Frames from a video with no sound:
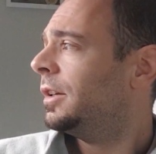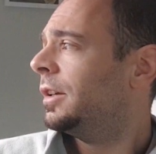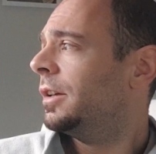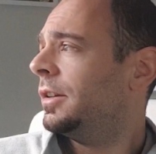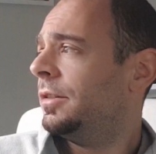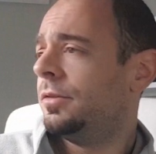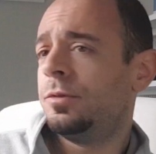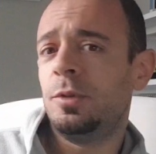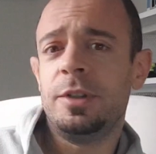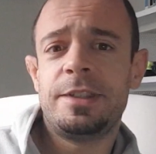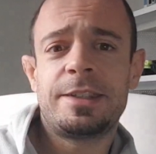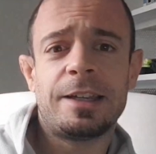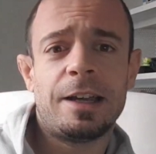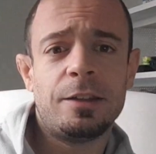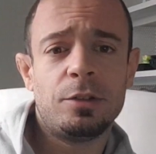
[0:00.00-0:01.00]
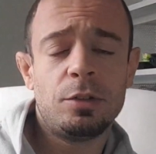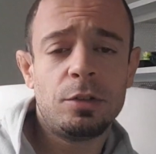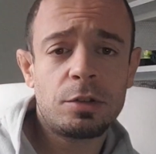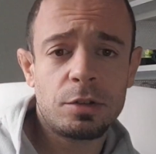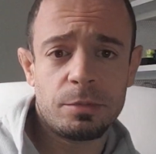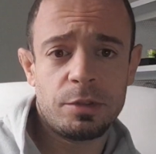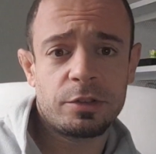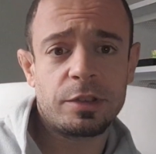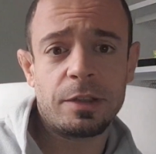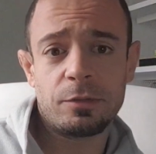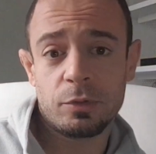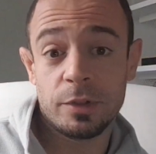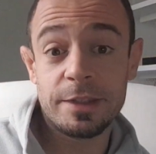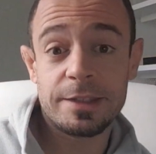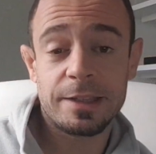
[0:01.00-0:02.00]
eh, influenzandolo, come lo sta
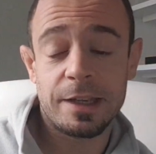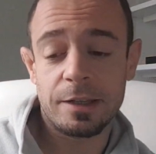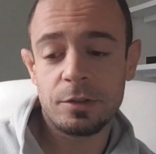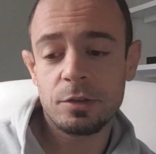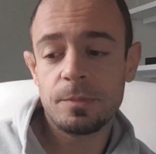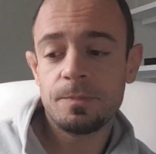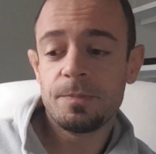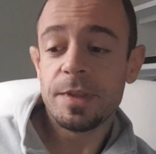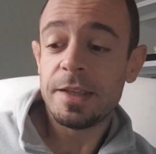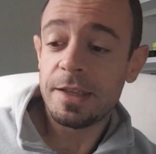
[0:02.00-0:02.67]
influenzando.